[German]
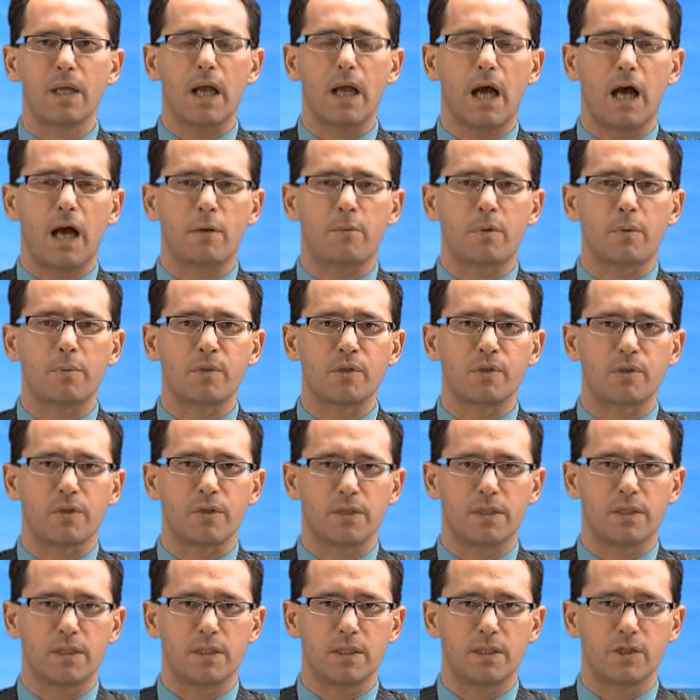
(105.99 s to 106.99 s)
Aber man
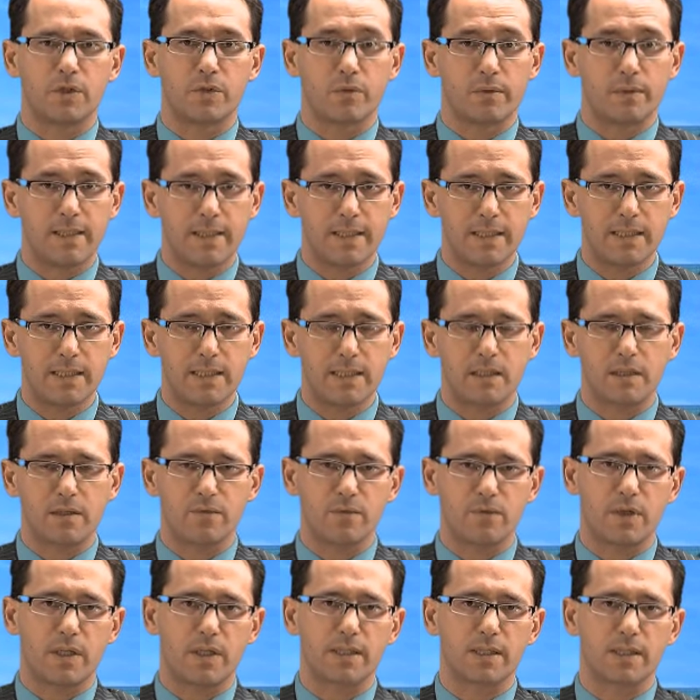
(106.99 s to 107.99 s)
sollte hier zunächst
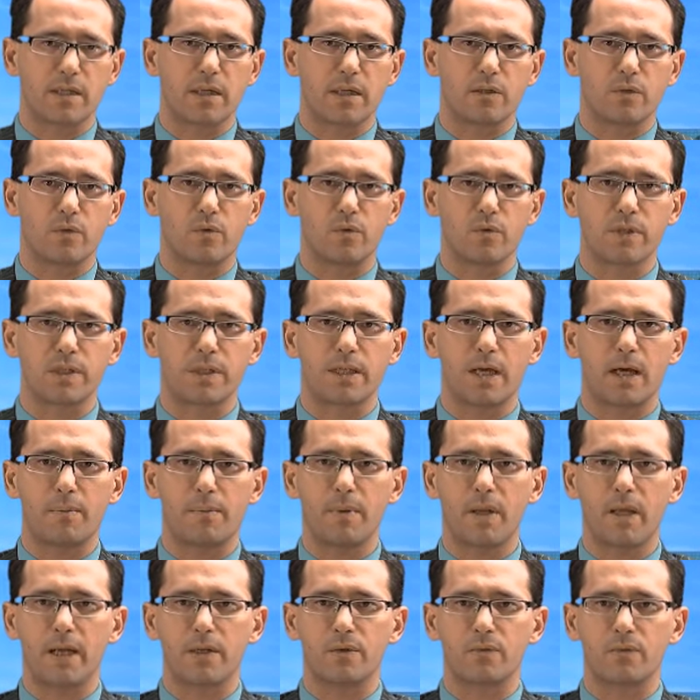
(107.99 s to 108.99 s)
jedenfalls keine großen
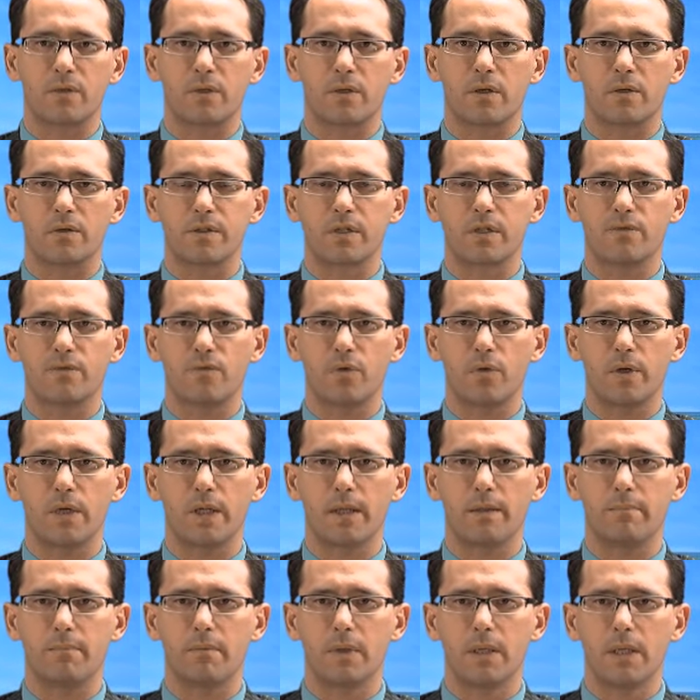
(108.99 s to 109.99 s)
Ableitungen daraus
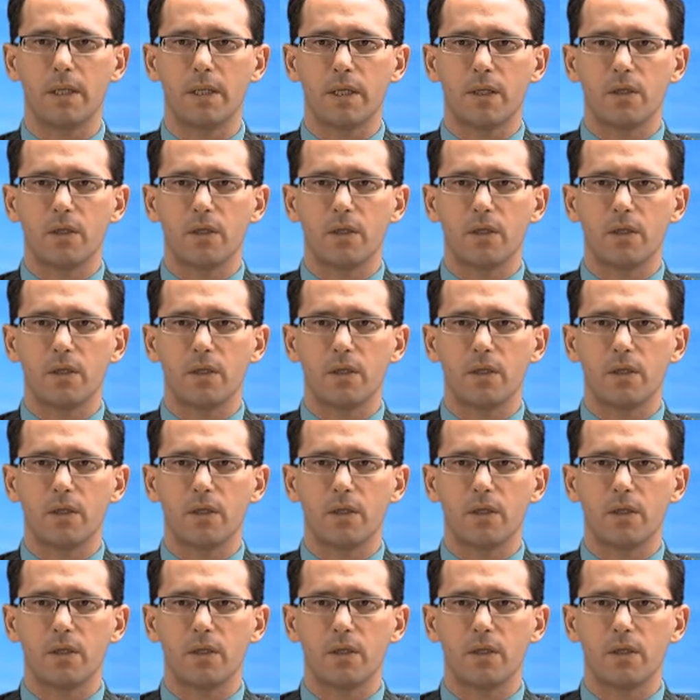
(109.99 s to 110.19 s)
hervornehmen,